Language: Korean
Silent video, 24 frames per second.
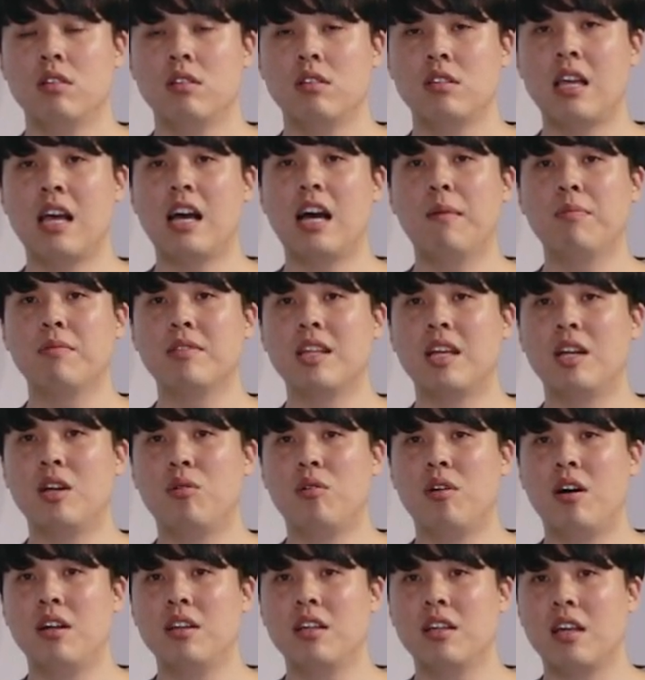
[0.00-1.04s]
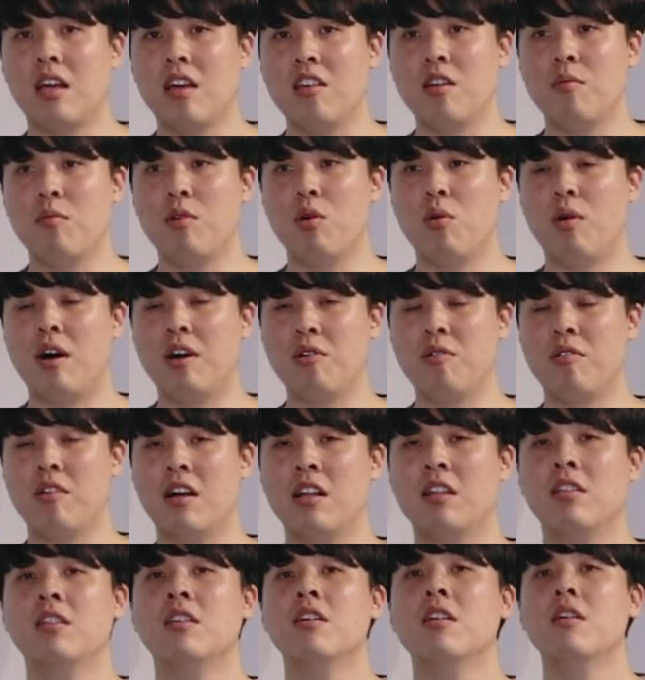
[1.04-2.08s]
차갑다라고 하는 개념을
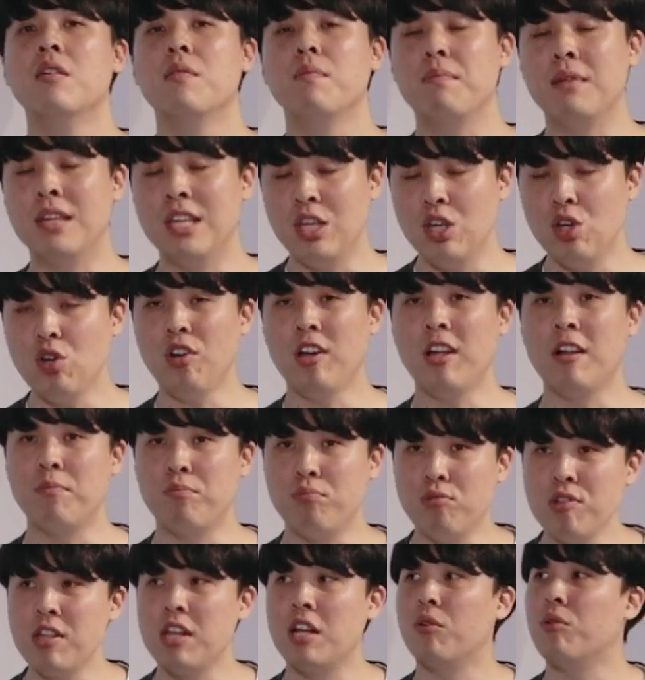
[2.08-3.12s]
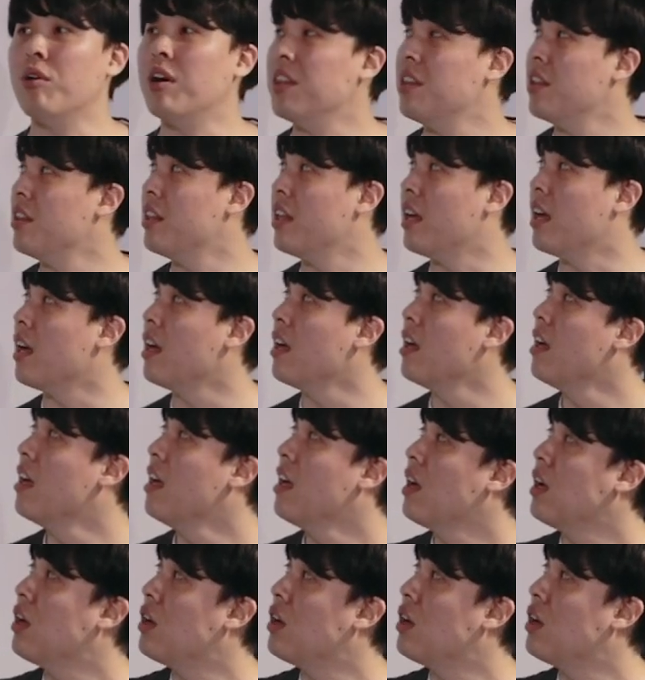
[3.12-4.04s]
활용한 비유일 뿐이라고 했는데